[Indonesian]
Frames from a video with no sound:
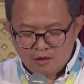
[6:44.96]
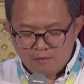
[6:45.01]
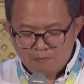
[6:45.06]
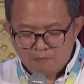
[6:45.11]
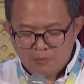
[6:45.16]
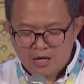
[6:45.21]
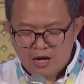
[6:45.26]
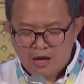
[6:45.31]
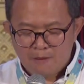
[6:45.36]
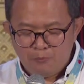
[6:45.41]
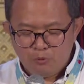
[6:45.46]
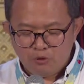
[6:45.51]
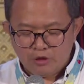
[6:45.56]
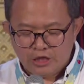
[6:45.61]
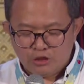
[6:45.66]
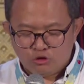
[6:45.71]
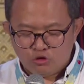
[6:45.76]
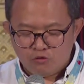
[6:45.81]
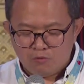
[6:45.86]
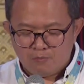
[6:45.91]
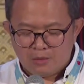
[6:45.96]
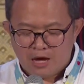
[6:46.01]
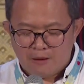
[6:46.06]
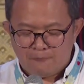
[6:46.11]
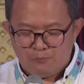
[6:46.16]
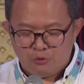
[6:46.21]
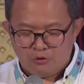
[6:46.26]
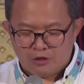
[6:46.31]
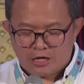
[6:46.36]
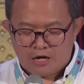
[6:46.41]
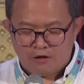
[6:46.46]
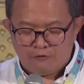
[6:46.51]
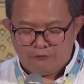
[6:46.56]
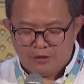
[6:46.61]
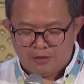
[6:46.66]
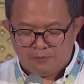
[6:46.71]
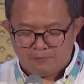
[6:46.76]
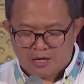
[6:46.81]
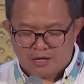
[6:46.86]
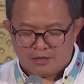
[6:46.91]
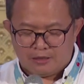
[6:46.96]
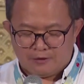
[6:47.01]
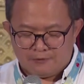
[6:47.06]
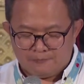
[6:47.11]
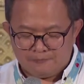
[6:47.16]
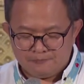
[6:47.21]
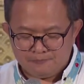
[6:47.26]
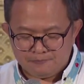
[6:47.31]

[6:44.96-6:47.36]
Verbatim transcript: Penabur itu menaburkan firman